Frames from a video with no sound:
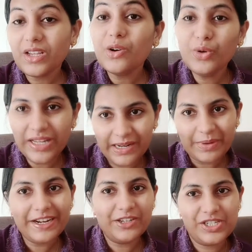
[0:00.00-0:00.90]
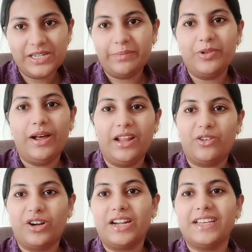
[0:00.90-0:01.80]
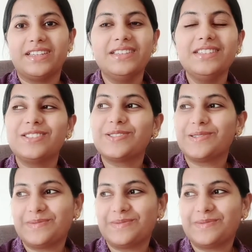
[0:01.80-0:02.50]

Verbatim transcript: ఉంటాయి అనమాట చేపలు అలా ఉంటాయి సో